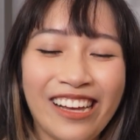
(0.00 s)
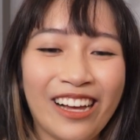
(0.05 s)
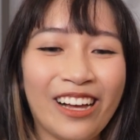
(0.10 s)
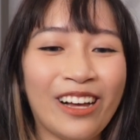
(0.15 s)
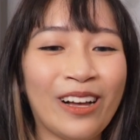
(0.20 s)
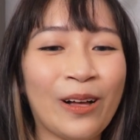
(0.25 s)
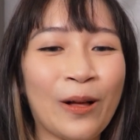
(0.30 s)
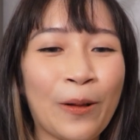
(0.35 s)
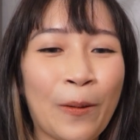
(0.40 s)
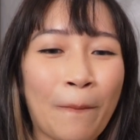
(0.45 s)

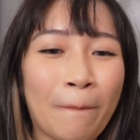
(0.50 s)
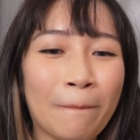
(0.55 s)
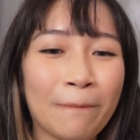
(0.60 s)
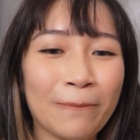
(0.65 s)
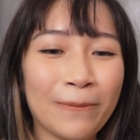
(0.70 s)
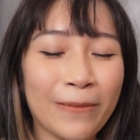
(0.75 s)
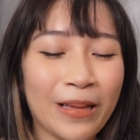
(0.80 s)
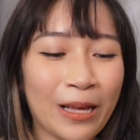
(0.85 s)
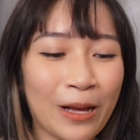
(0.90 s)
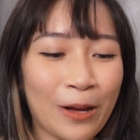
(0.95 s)
Um,
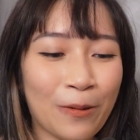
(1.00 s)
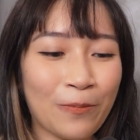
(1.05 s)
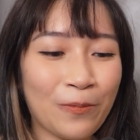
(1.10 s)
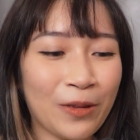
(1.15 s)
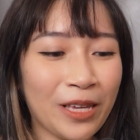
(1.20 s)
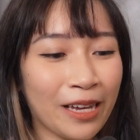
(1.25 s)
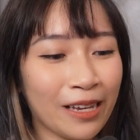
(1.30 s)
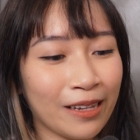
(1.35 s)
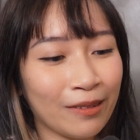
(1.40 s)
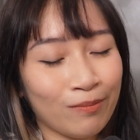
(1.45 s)
yeah,
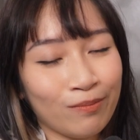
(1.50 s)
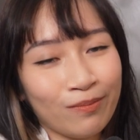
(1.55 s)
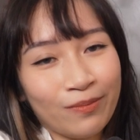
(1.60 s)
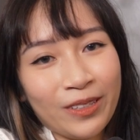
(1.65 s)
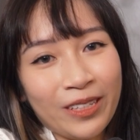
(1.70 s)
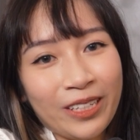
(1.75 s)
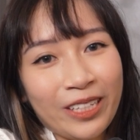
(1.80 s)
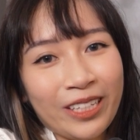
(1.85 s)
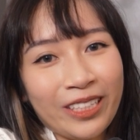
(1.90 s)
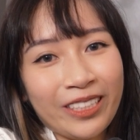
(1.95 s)
Mỹ Anh
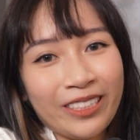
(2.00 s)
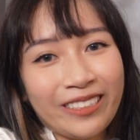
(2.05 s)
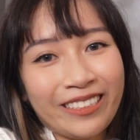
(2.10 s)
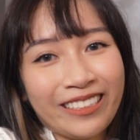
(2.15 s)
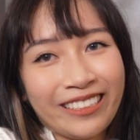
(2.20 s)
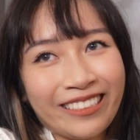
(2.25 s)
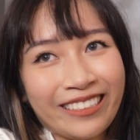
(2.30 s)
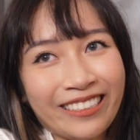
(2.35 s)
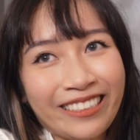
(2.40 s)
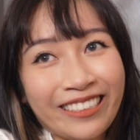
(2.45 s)

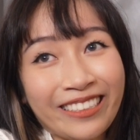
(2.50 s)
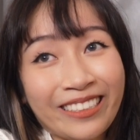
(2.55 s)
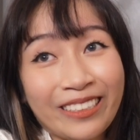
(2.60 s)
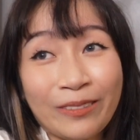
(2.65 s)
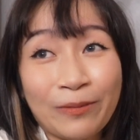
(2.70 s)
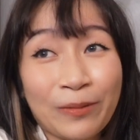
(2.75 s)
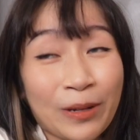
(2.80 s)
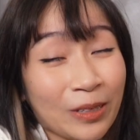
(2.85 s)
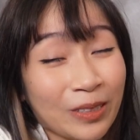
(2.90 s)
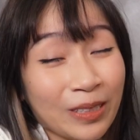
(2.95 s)
thực
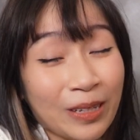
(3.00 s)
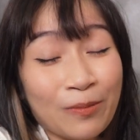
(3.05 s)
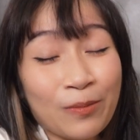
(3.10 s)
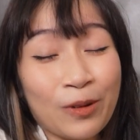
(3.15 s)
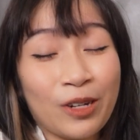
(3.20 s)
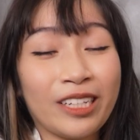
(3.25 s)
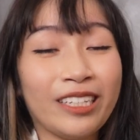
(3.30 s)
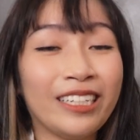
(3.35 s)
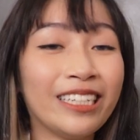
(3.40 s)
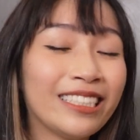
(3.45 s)
sự mong rằng
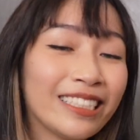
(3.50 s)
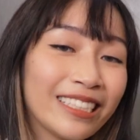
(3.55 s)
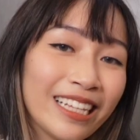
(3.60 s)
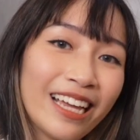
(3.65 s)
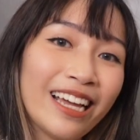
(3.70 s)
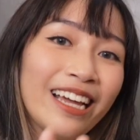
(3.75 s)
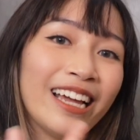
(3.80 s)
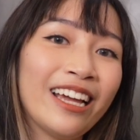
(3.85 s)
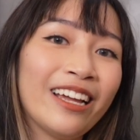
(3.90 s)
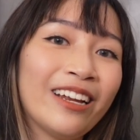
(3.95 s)
mọi người
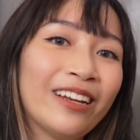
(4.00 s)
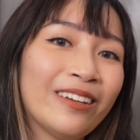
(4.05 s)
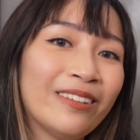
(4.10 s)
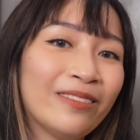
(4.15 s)
sẽ